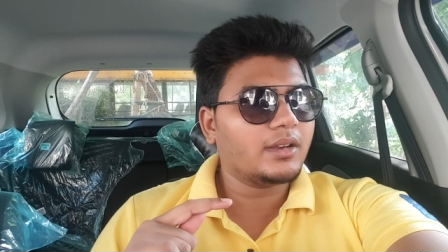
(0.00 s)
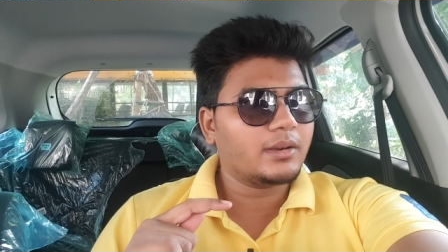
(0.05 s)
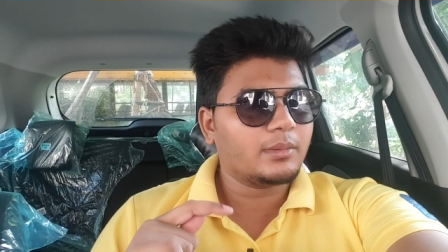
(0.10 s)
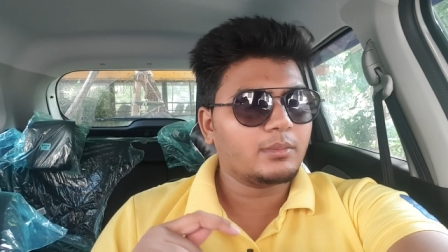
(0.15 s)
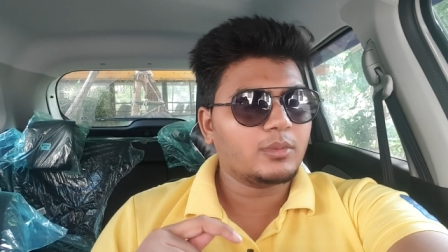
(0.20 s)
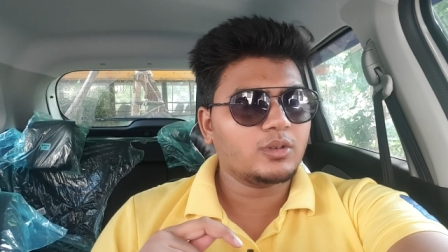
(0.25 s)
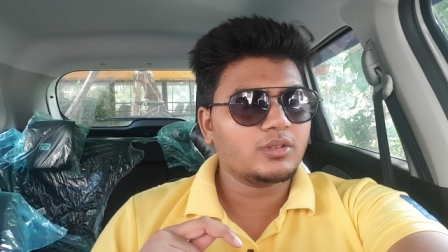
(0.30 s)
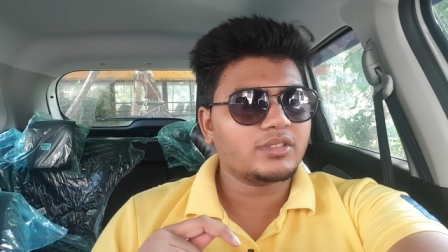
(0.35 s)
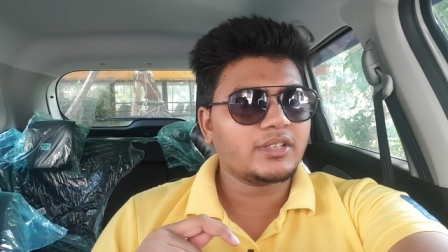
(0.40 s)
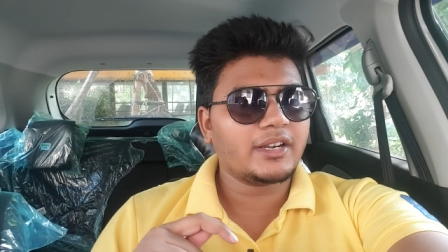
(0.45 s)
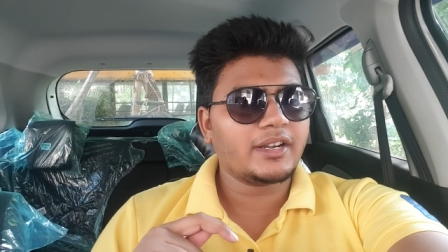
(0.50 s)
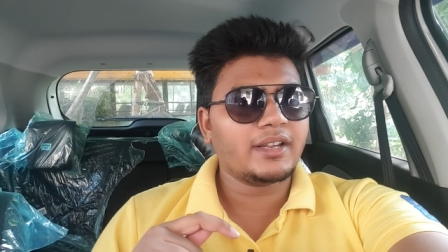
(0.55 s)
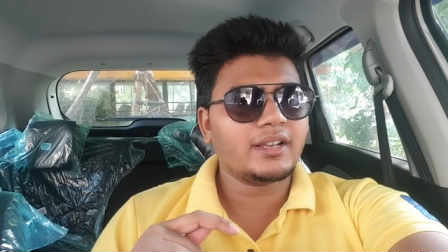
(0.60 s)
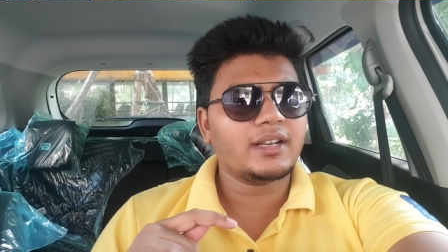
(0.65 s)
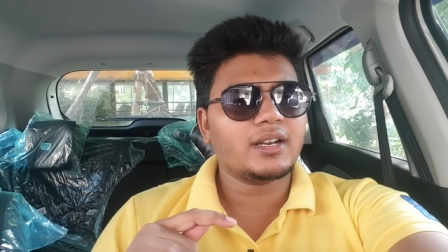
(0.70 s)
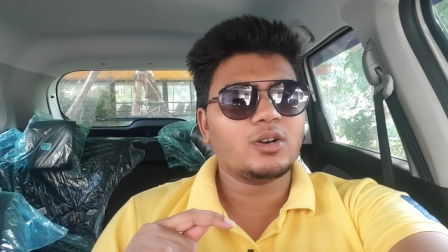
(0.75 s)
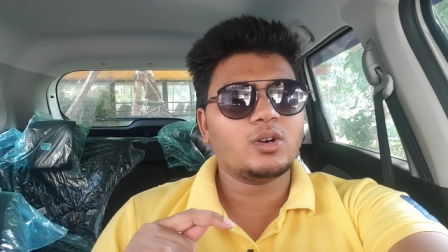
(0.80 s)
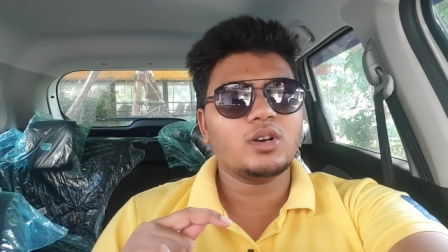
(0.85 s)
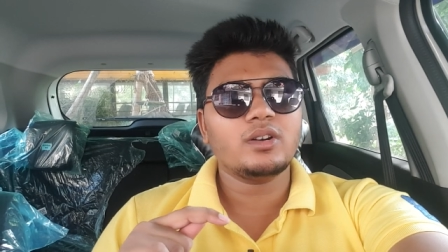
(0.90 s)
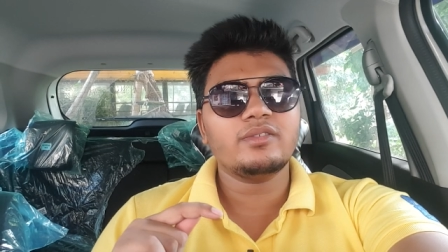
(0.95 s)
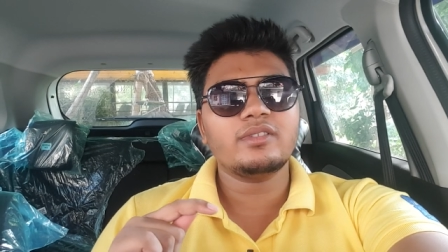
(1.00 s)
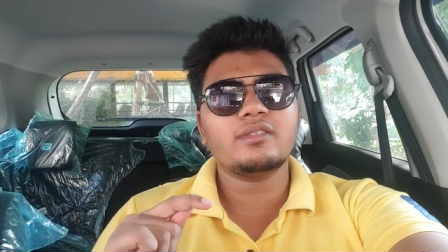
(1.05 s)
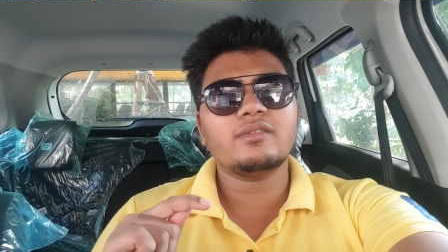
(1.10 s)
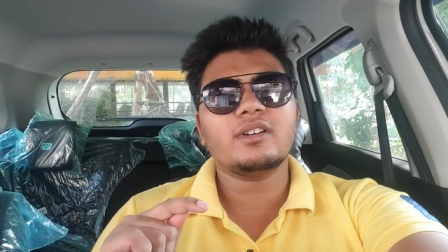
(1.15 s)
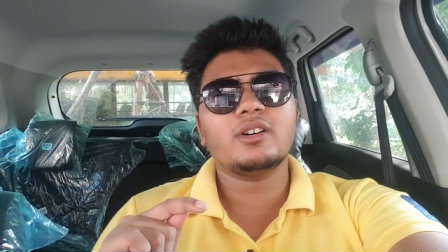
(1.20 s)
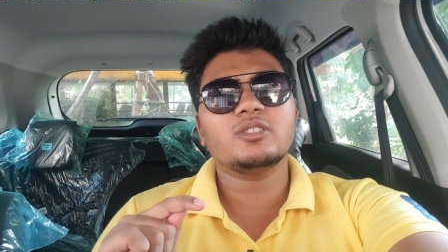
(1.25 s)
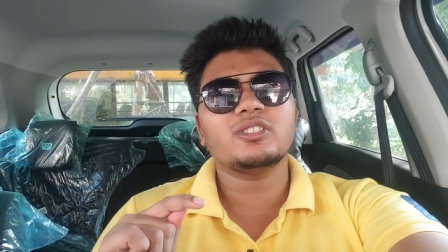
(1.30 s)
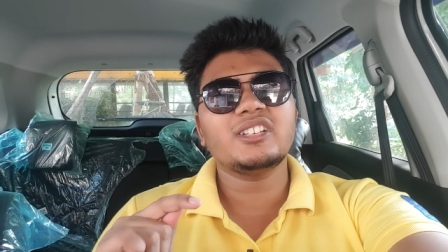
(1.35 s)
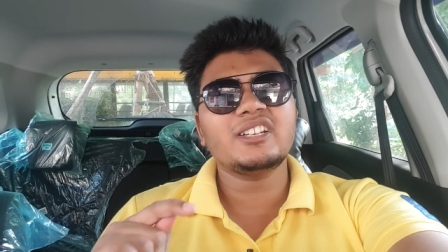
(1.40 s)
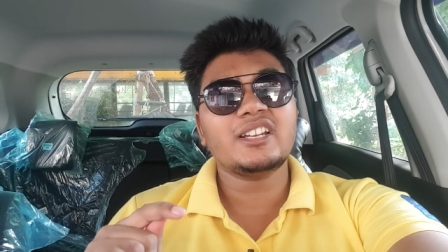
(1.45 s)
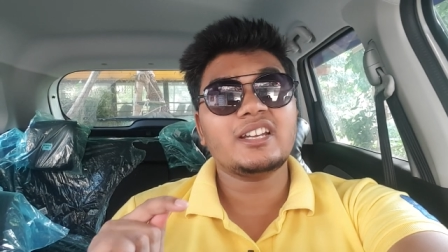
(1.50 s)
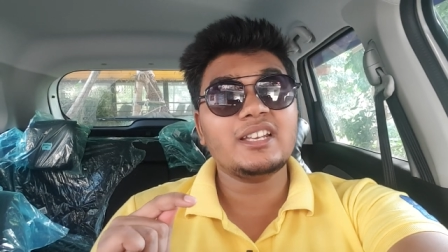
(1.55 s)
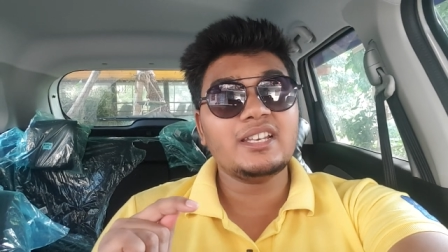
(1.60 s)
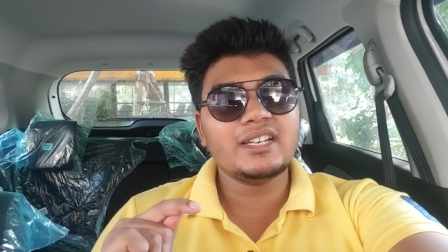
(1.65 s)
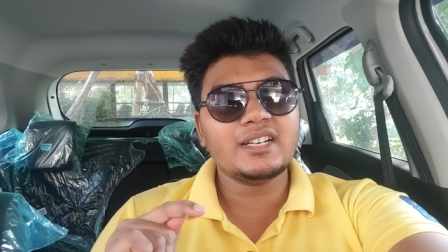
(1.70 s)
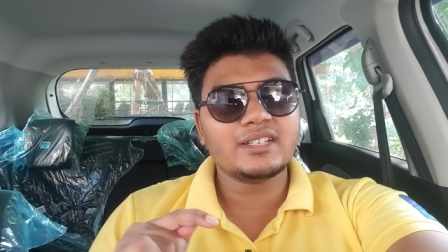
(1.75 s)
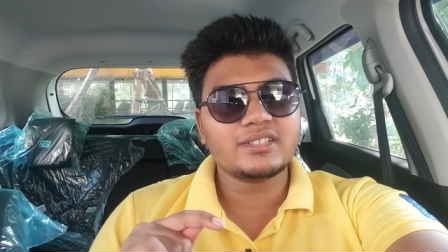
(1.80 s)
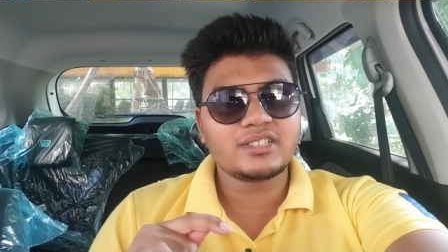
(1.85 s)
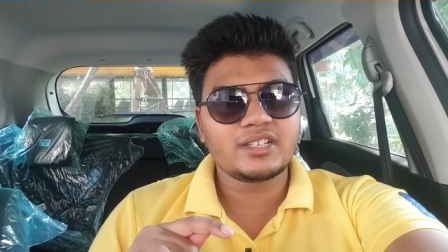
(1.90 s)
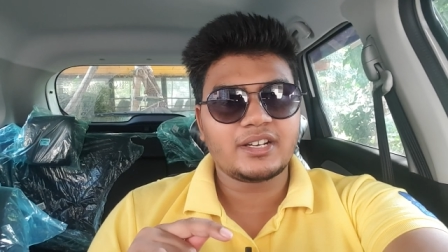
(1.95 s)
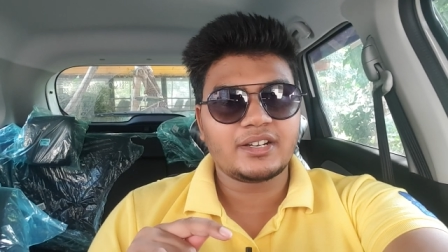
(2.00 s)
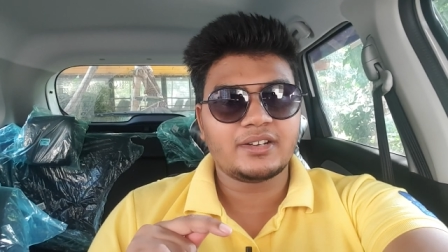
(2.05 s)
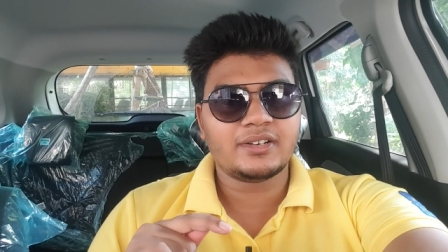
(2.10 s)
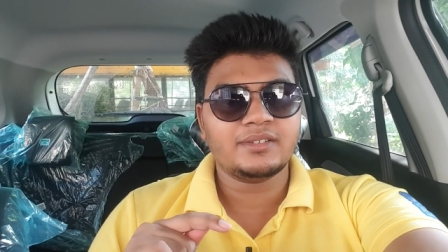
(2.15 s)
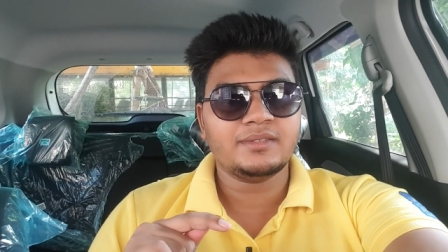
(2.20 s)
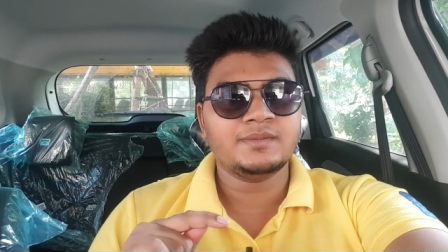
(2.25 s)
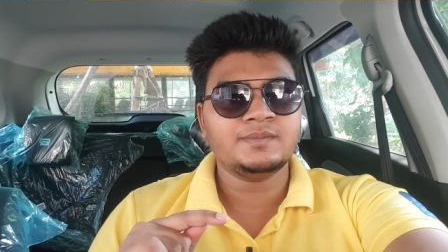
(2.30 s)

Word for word: मोड सेटिंग का होगा फिर वहाँ होता है क्लियर चैट